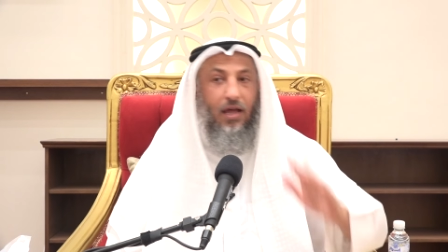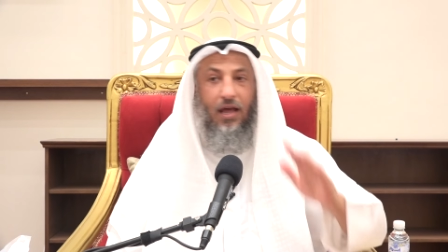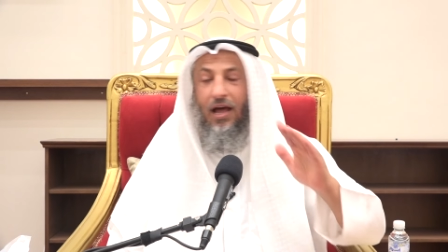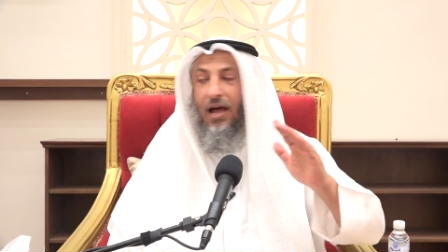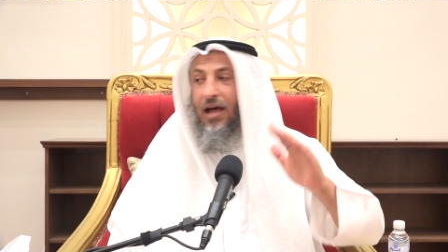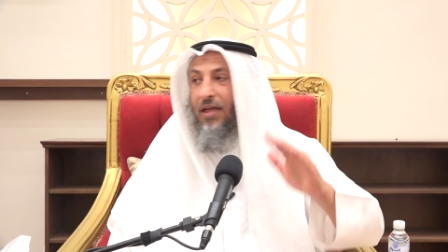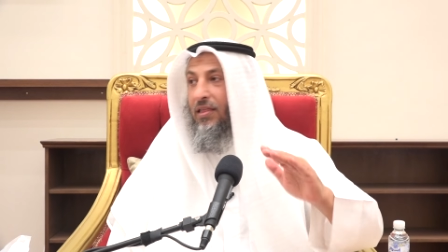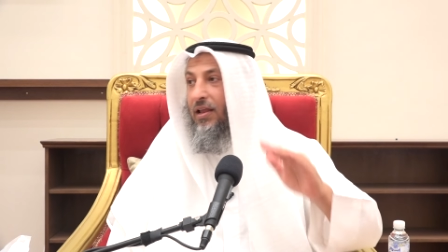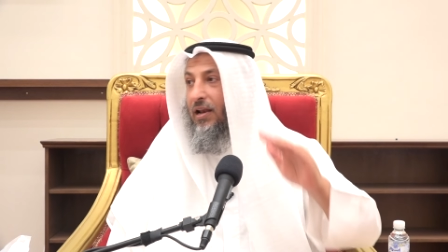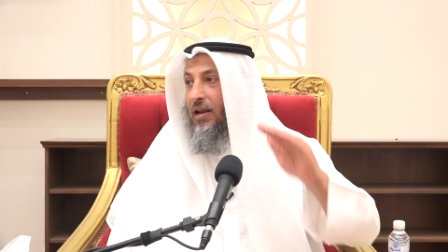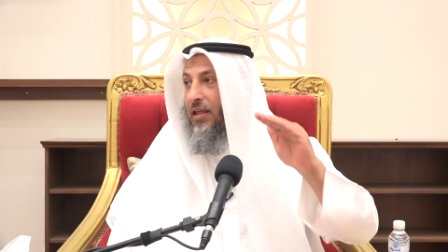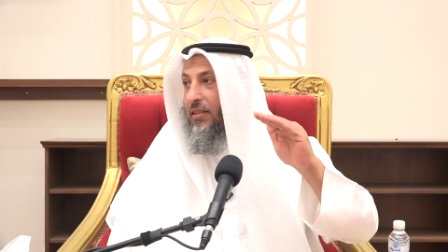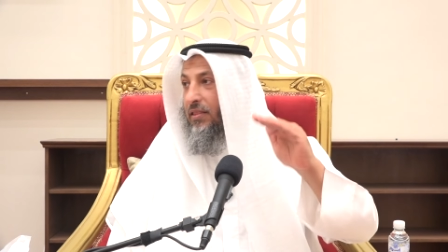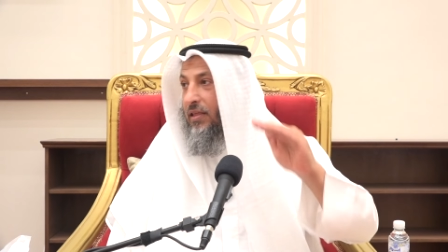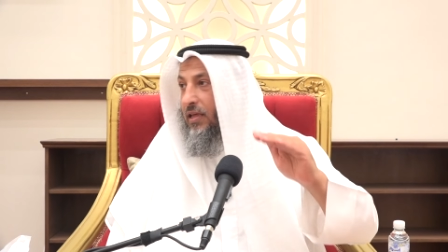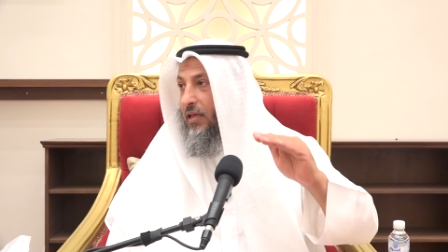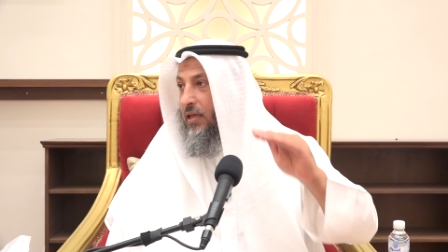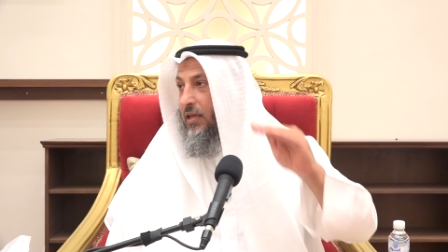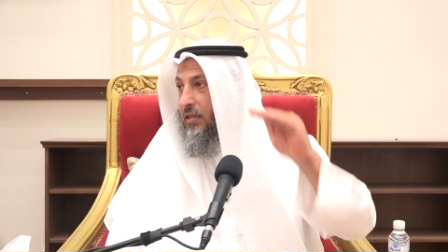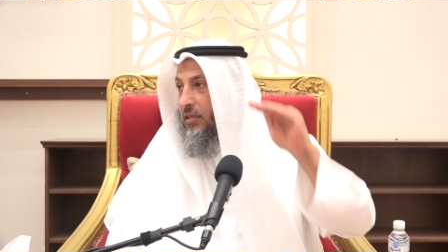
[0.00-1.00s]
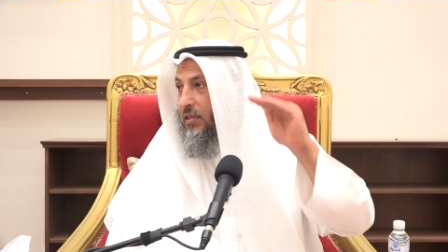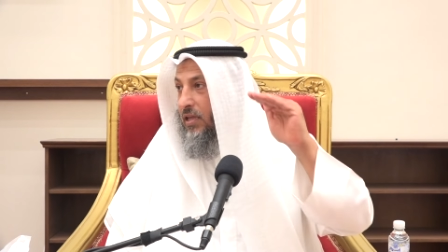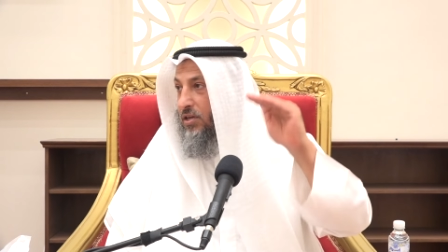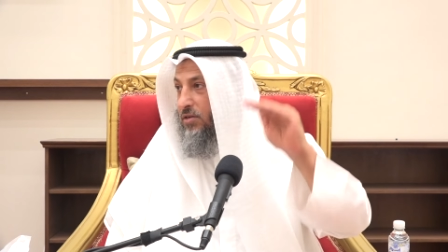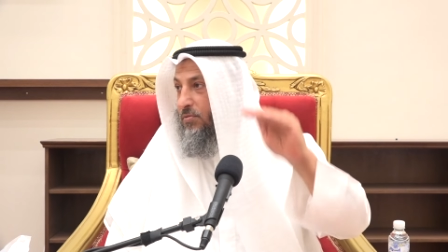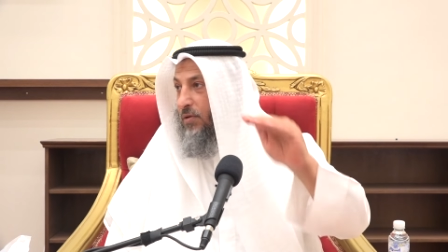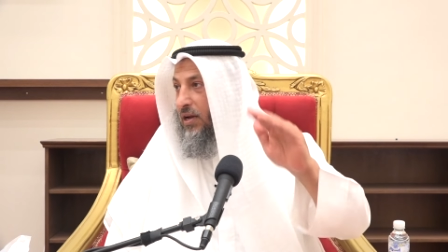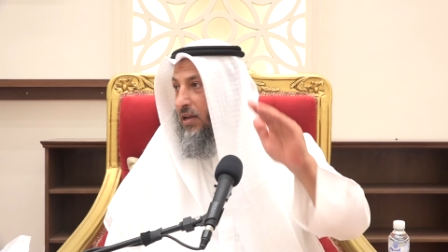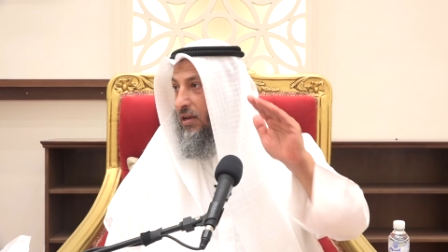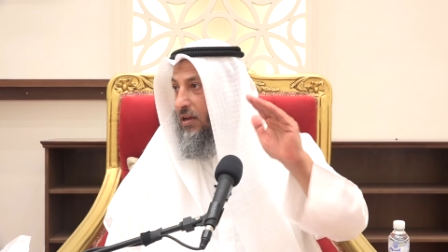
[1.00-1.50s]
هذا الذي
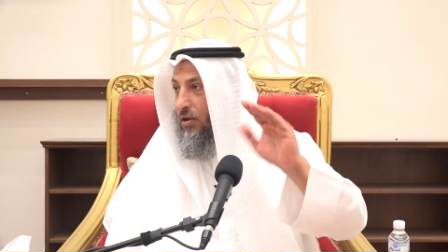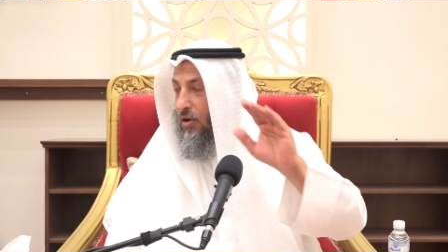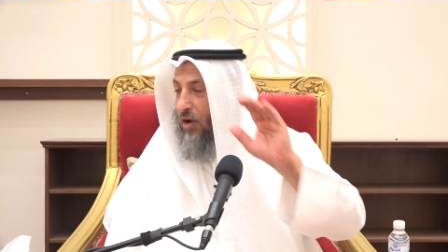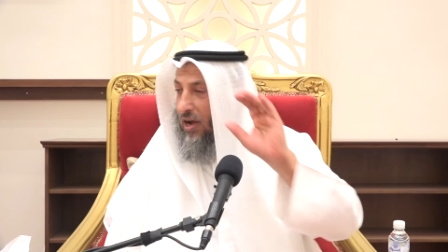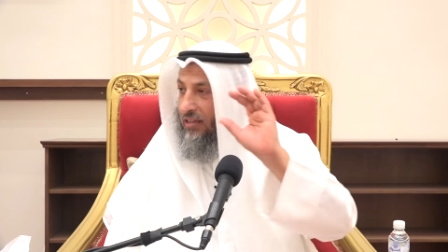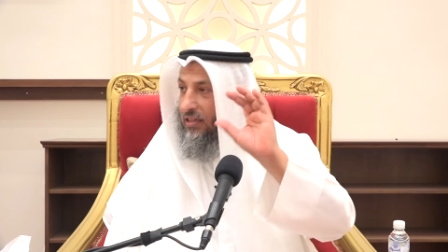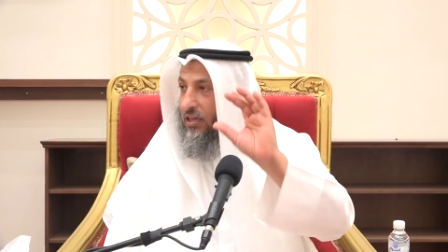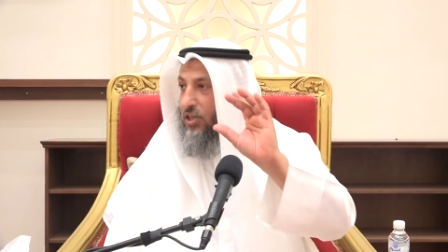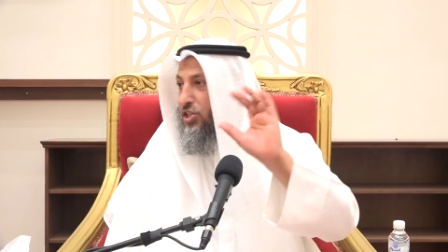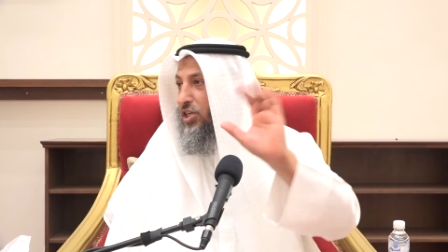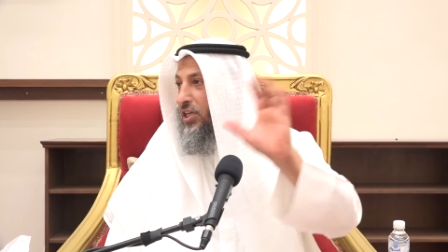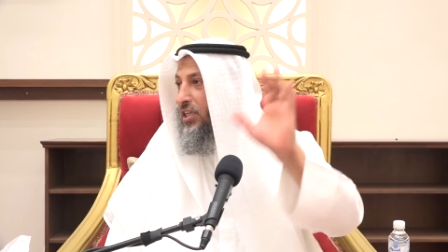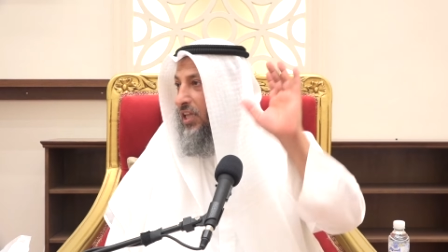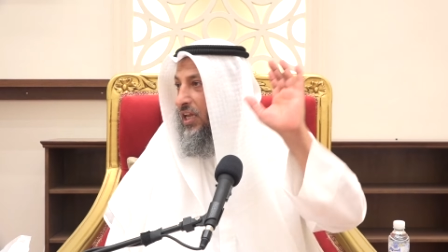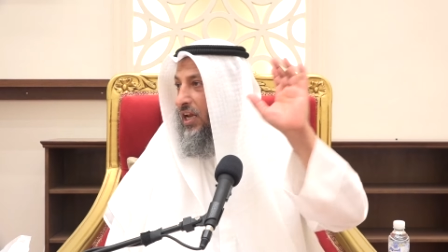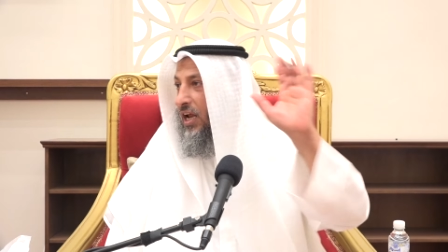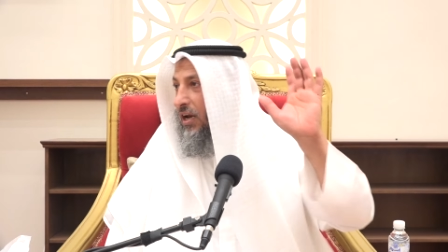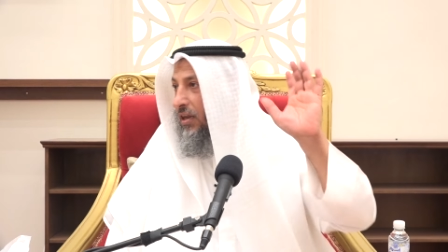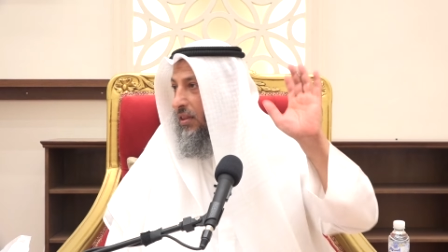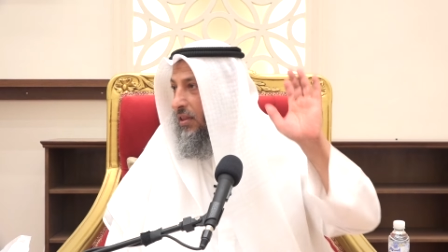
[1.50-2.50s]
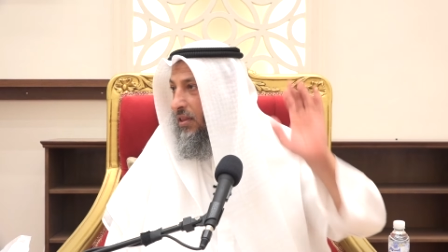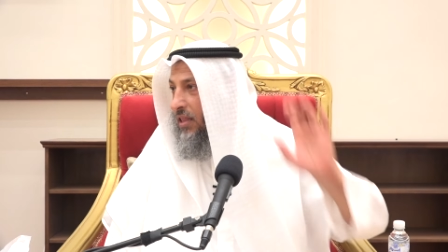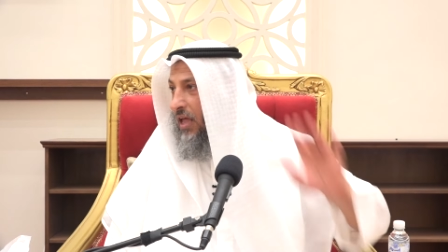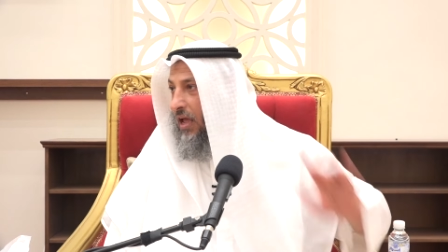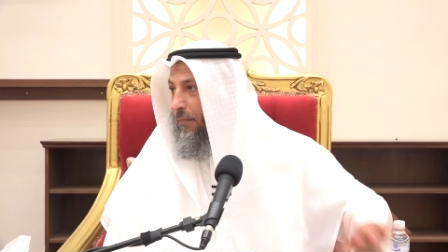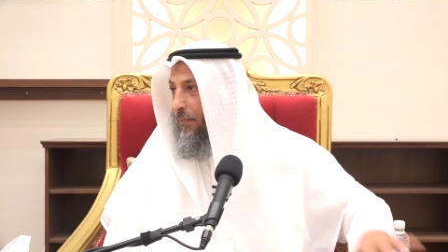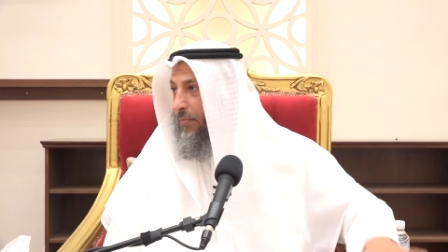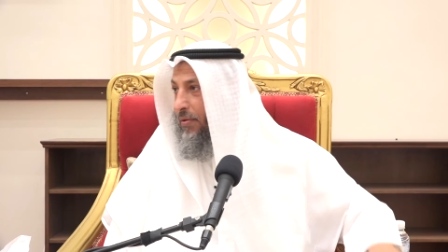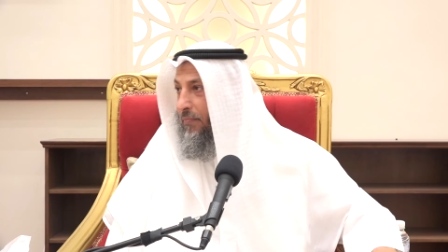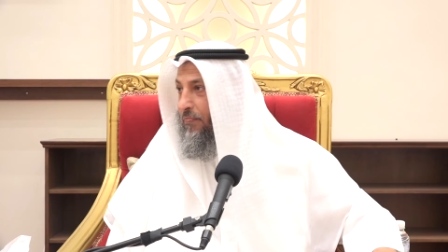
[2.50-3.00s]
تجب عليه اللي يعادل 20 دينار
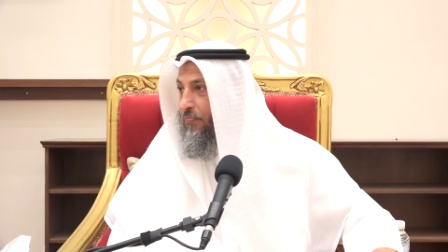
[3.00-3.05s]
ذهب